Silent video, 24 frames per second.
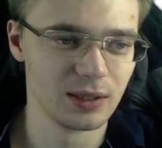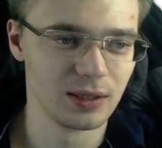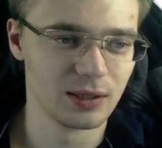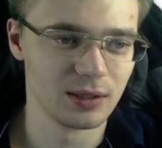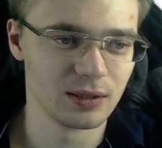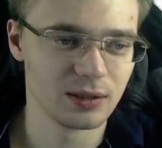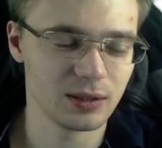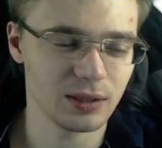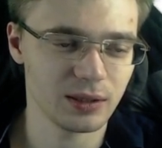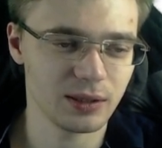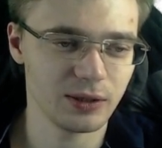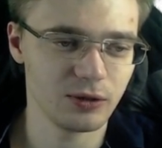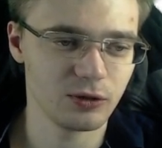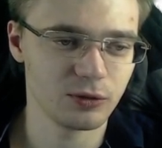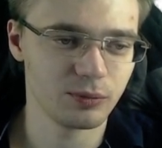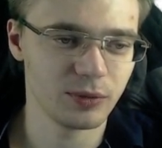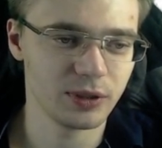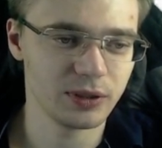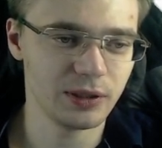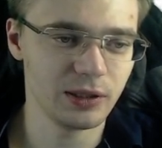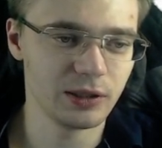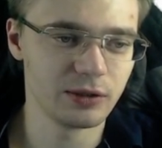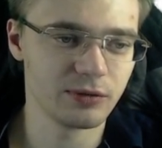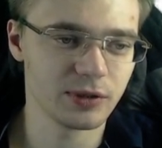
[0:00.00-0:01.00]
Такая вот
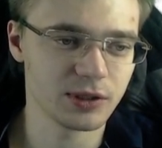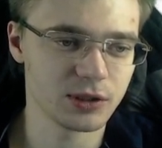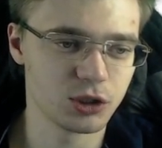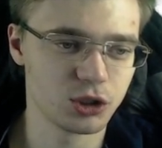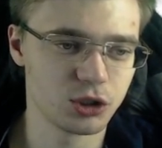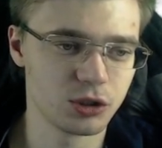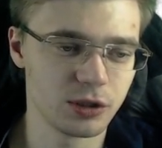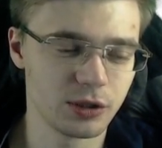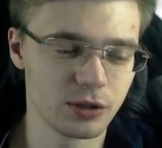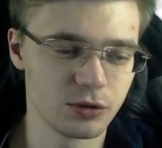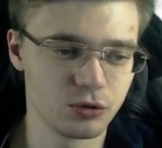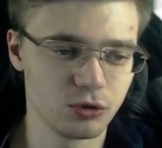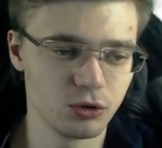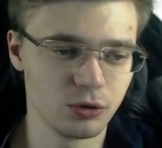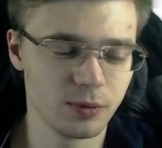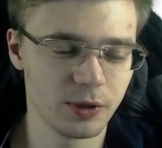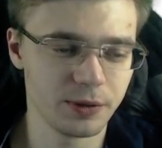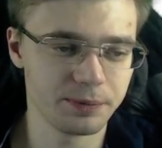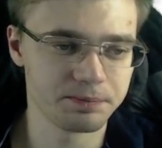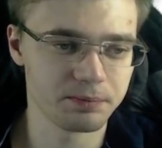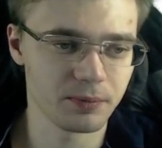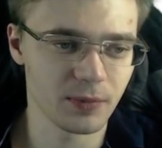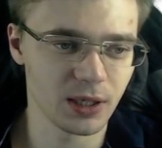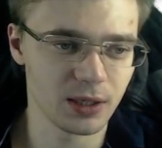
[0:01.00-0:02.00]
модель, 24
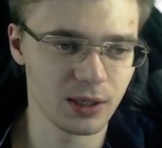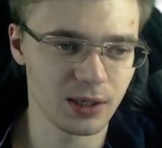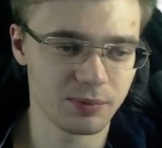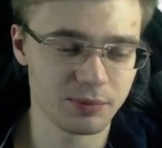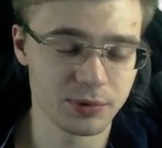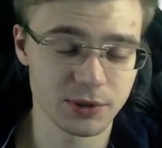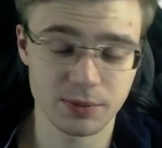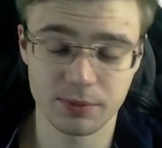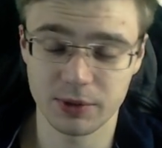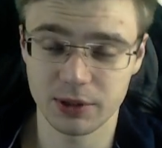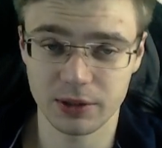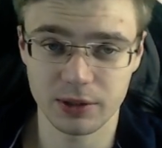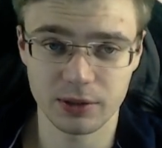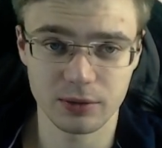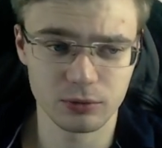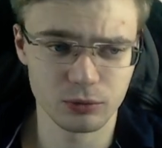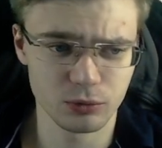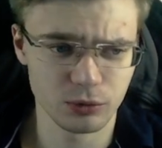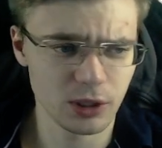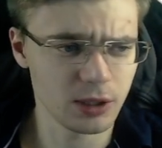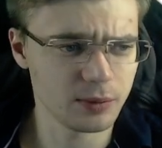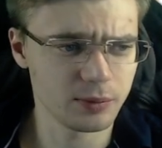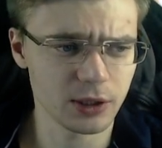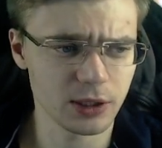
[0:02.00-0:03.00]
дюйма. Я посмотрел, ну
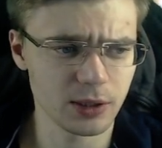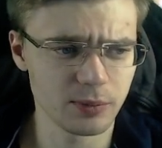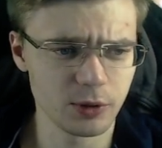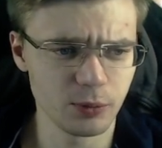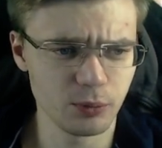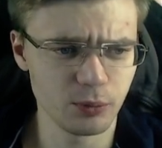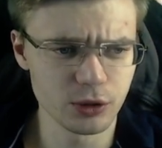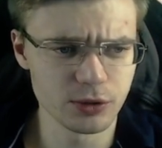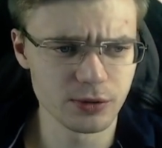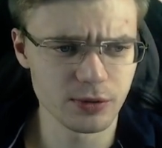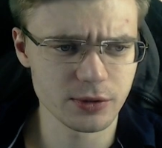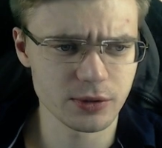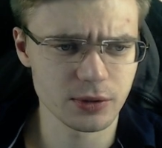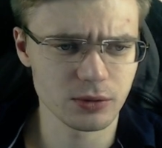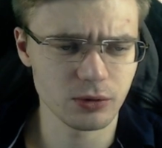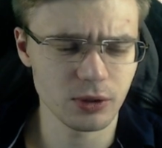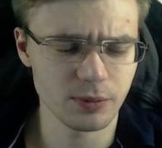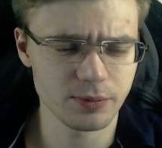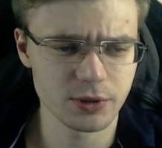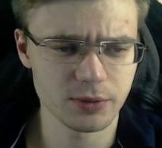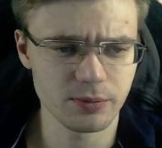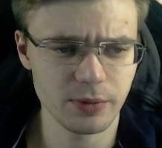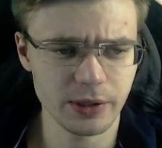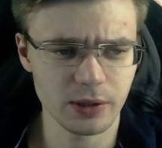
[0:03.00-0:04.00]
я таким не пользовался, но я
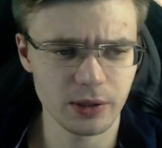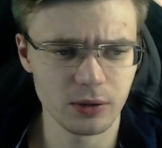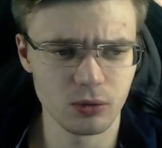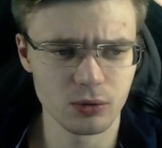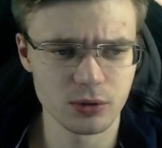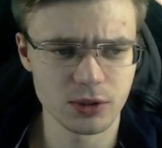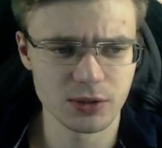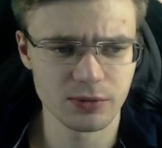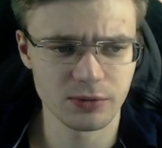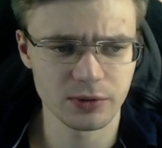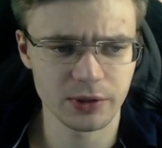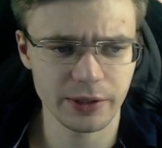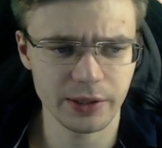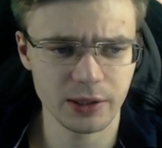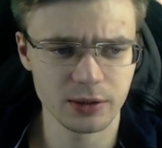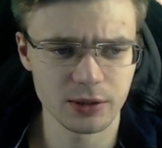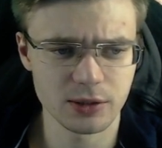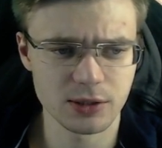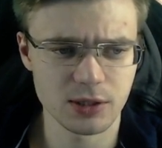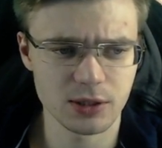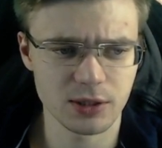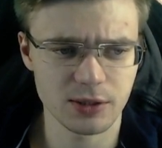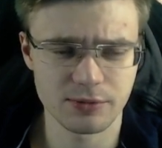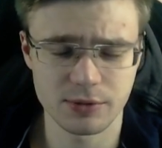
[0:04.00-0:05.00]
посмотрел отзывы на
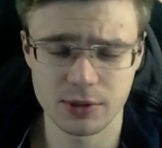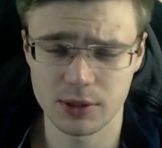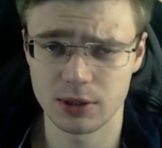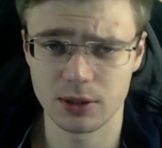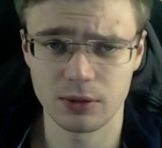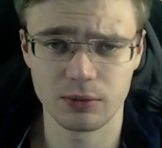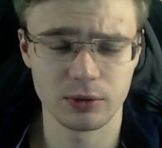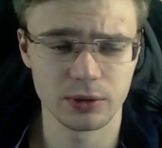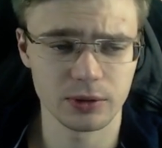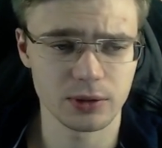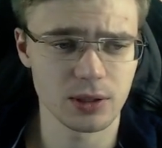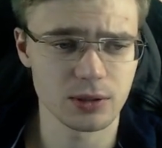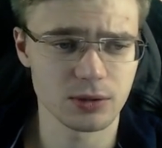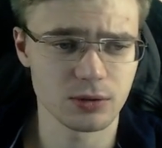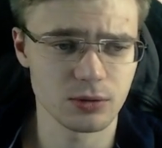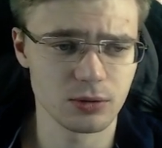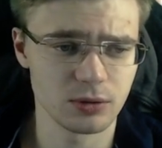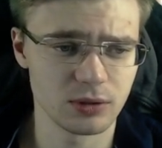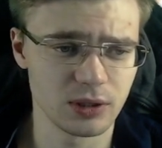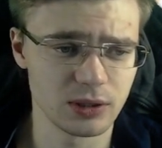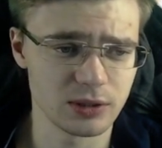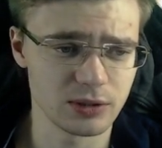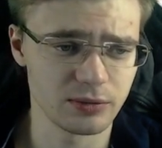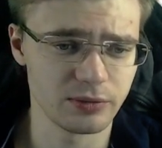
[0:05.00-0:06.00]
Яндексе, там все довольно как с
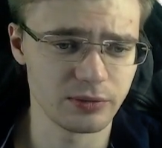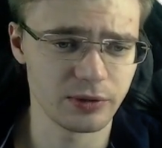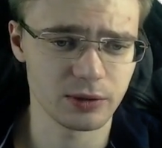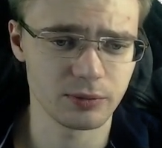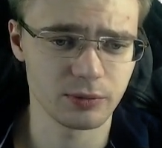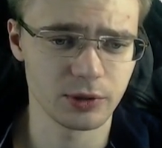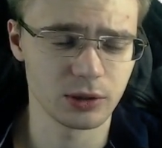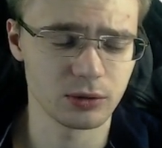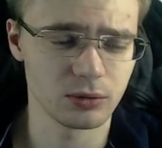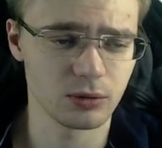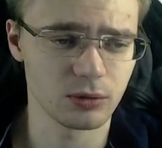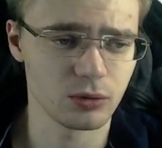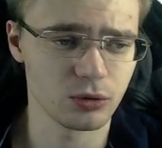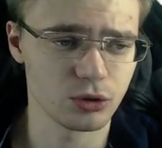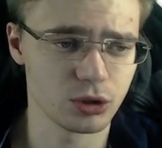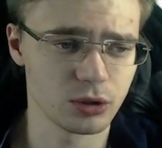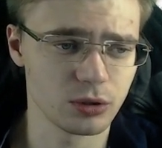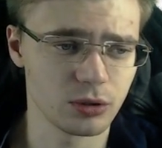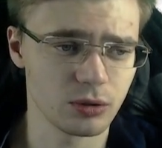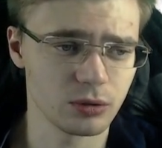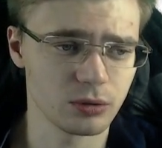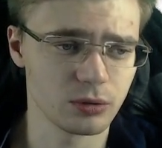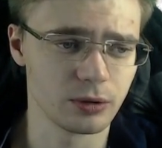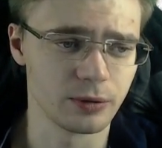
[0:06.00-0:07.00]
индейцем. Говорят, монитор очень
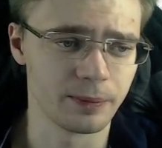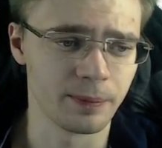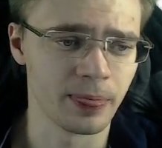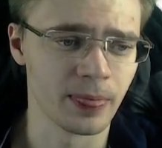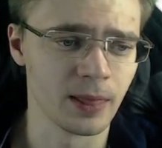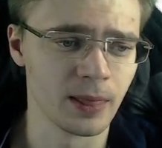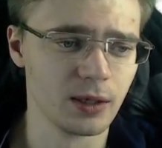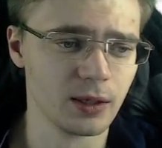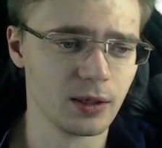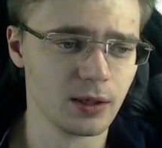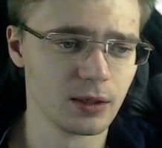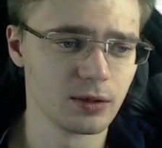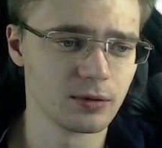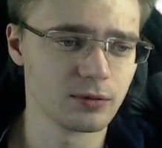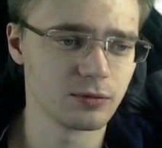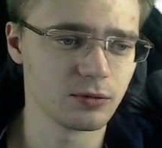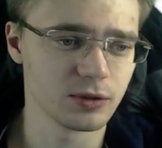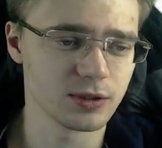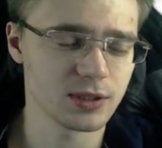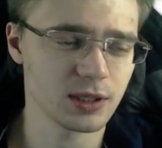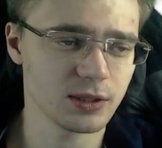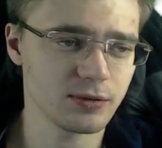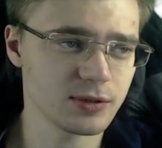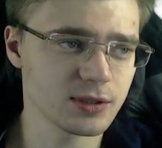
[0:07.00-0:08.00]
крутой.
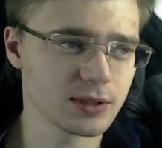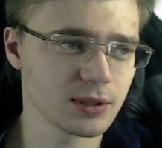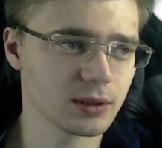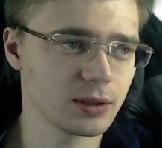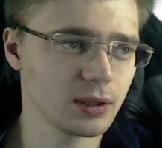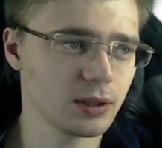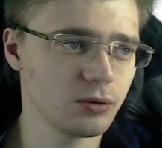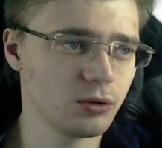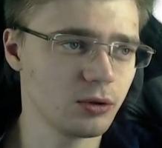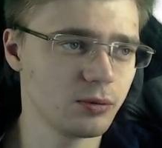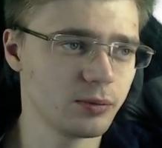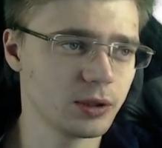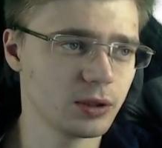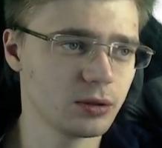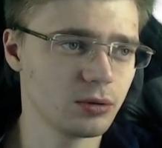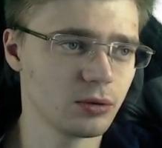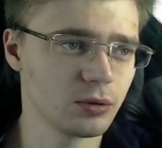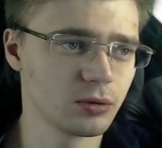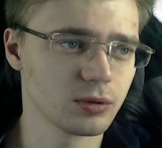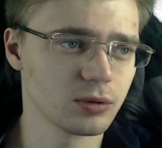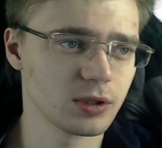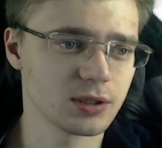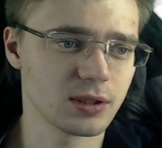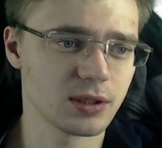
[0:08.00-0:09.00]
Вот, соответственно, такой монитор
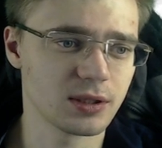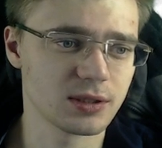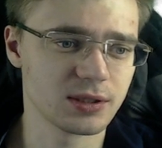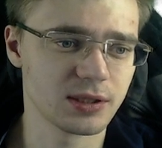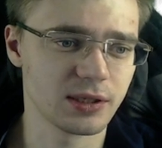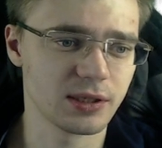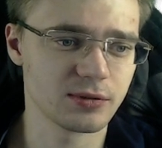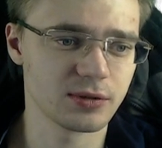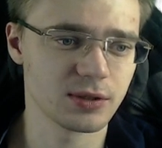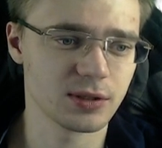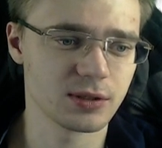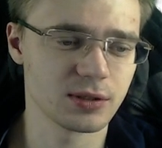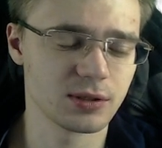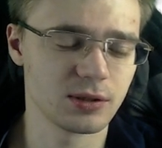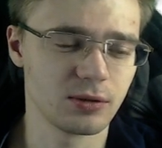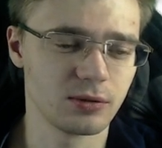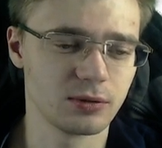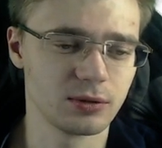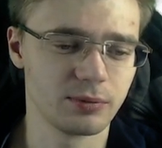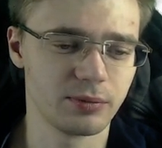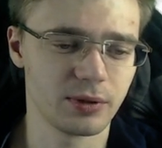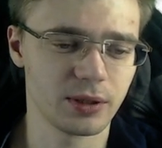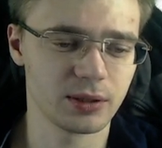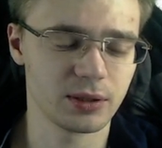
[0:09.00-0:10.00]
у нас разыгрывается снова
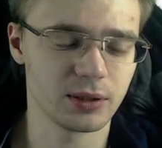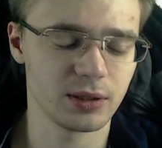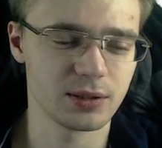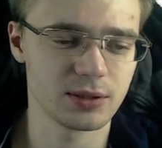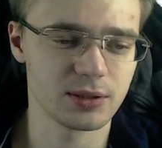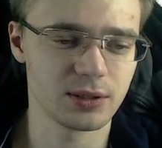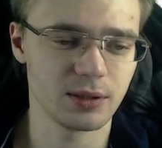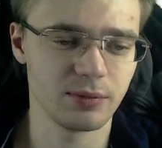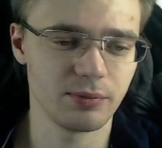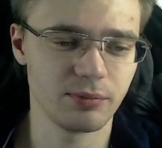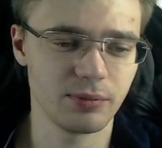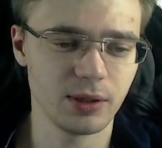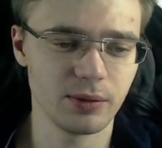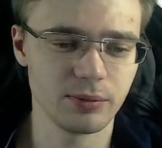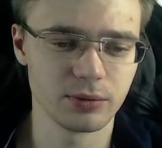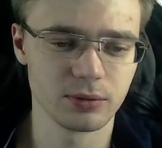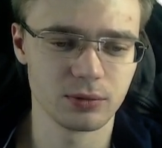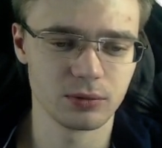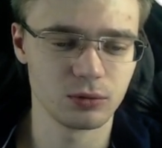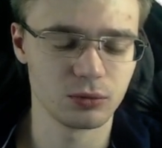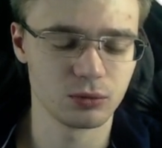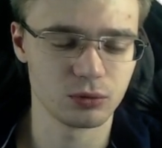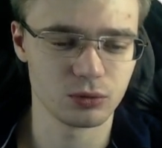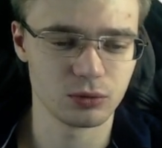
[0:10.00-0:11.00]
на портале StreamPub.
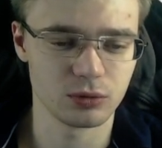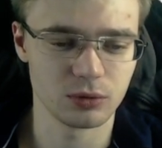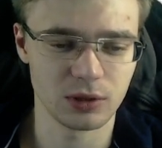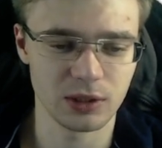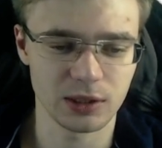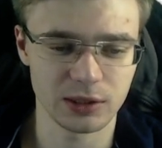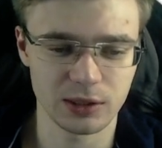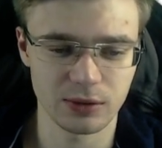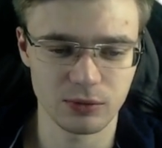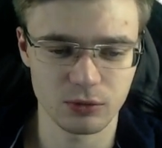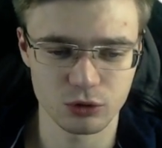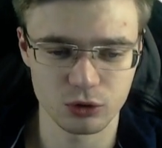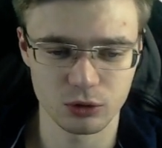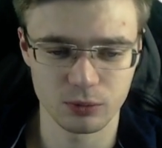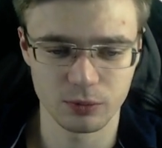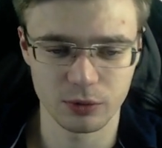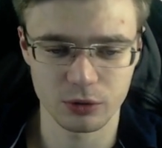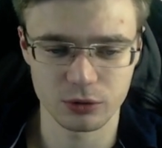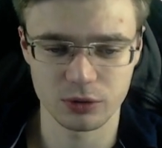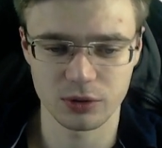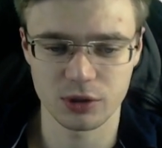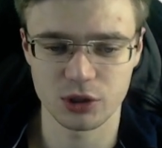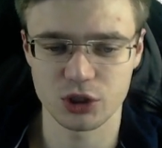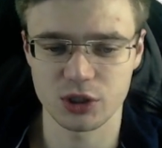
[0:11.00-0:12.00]
Ну, для того, чтобы
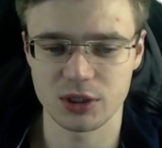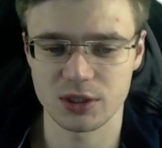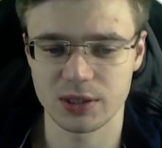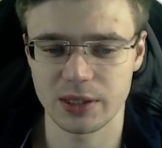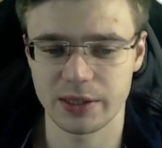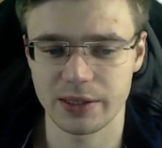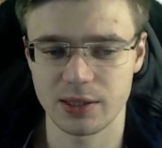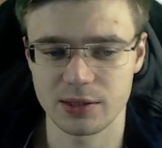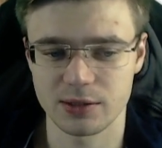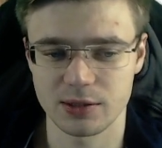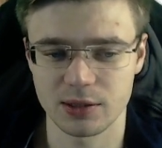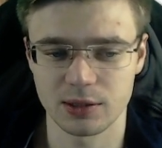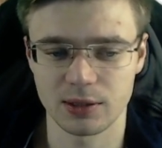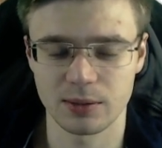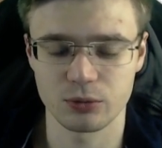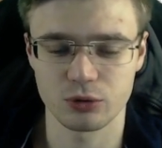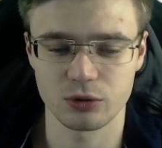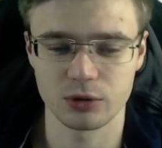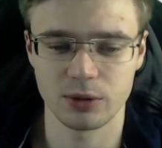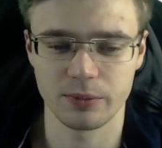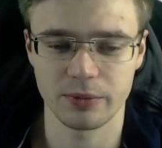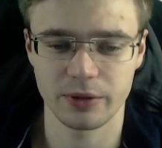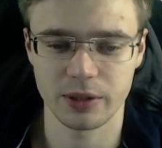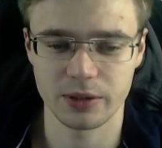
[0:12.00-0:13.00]
розыгрыш состоялся, нам
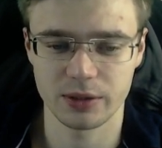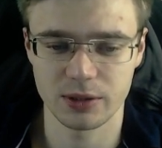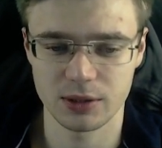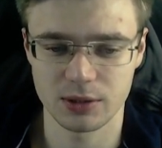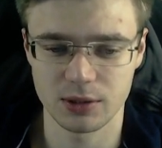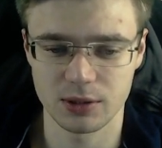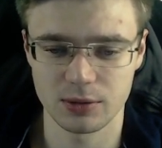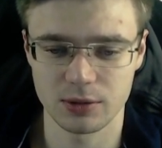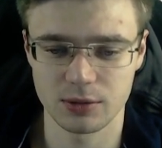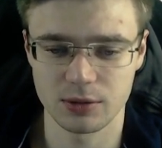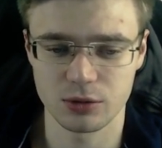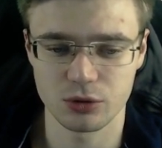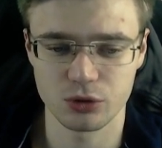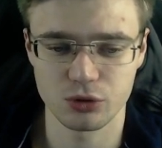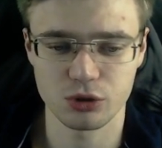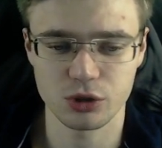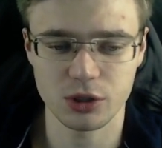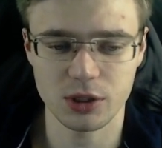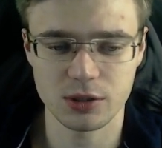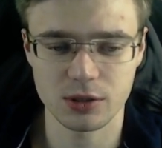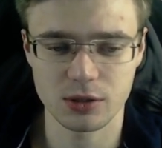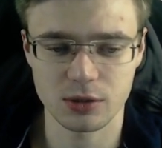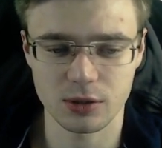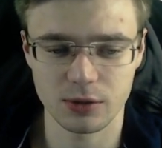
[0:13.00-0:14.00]
нужно набрать 10 тысяч
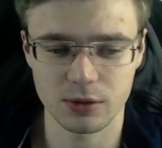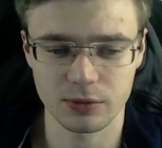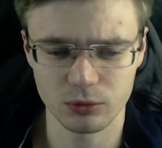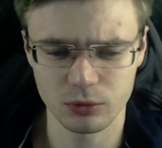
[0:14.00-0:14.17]
участников.